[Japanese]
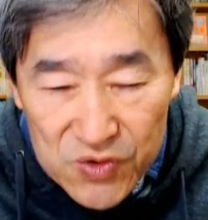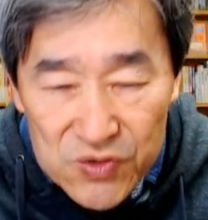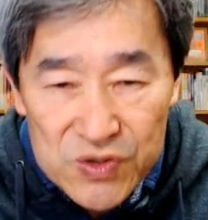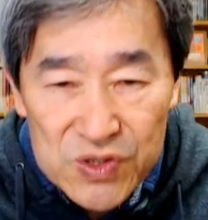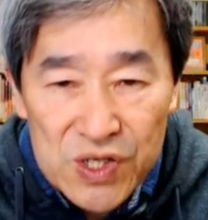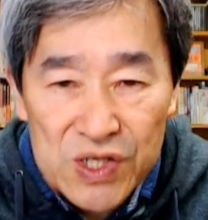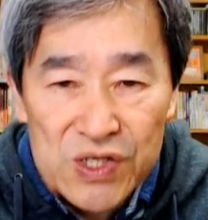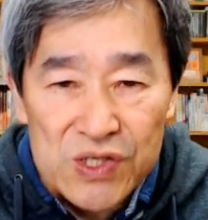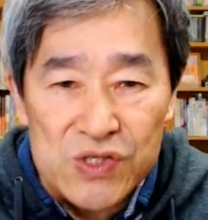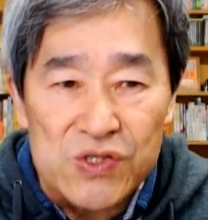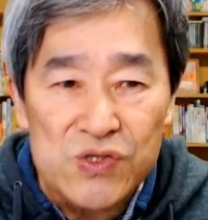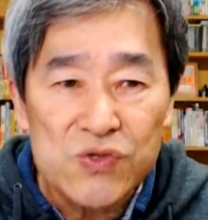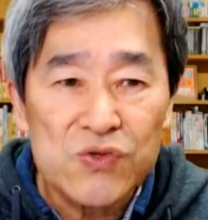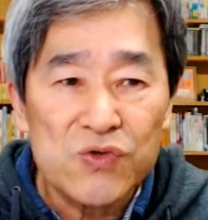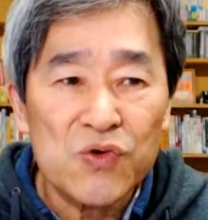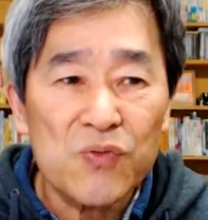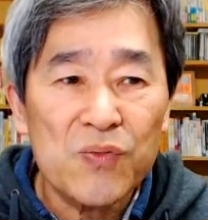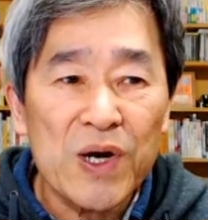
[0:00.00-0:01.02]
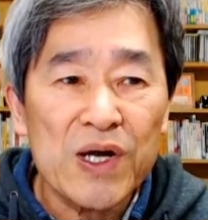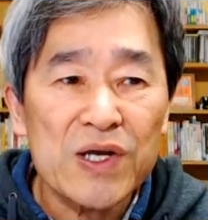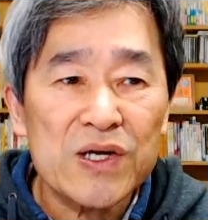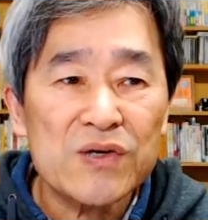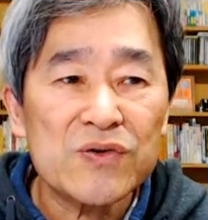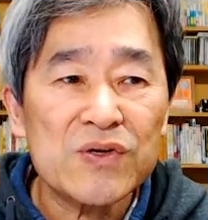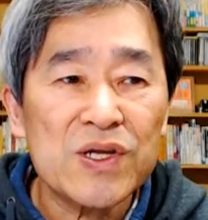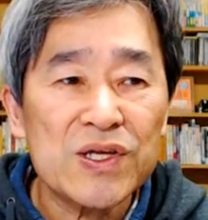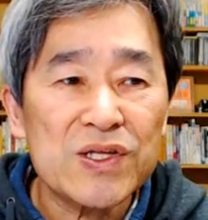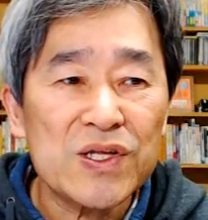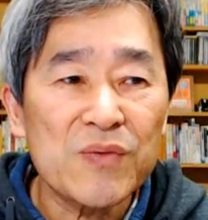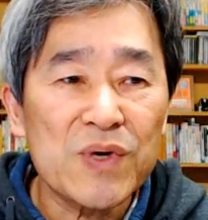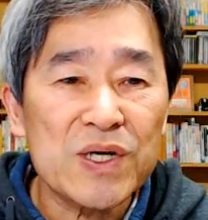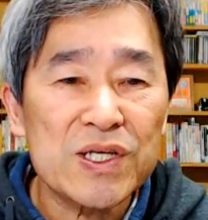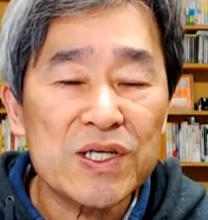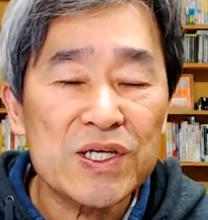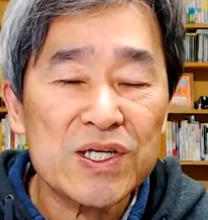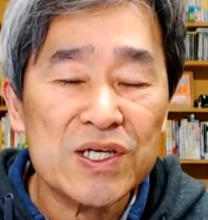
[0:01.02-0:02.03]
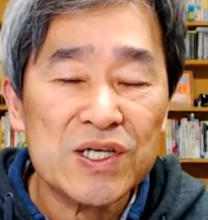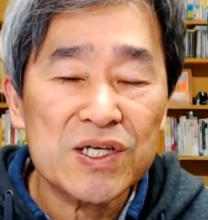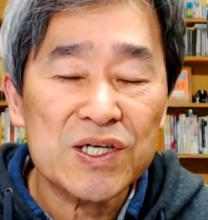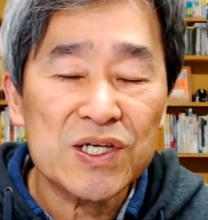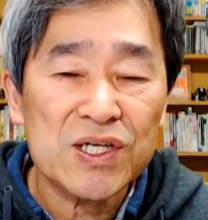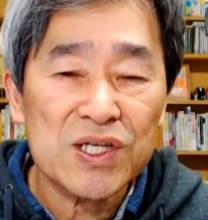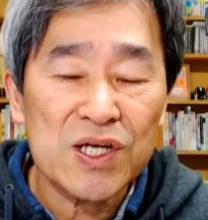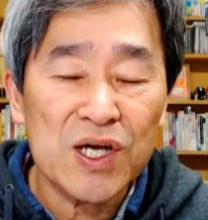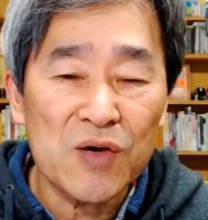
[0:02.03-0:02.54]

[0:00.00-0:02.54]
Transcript: で15万円ぐらいで、まあ、ギリギリ